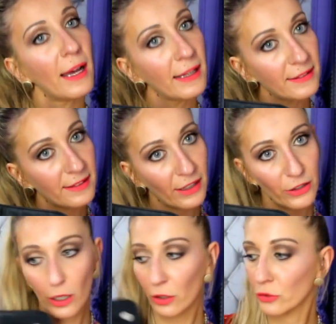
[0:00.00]
à
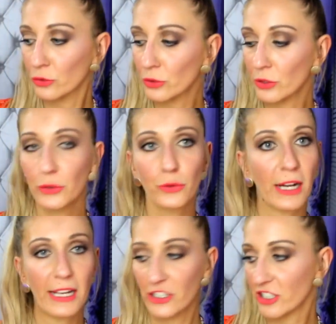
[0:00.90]
l'intérieur du
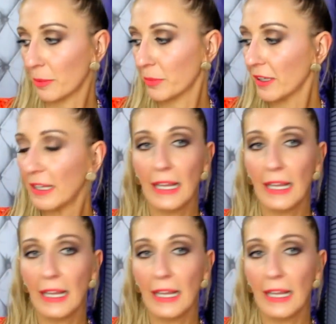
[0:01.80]
Dry and Shape.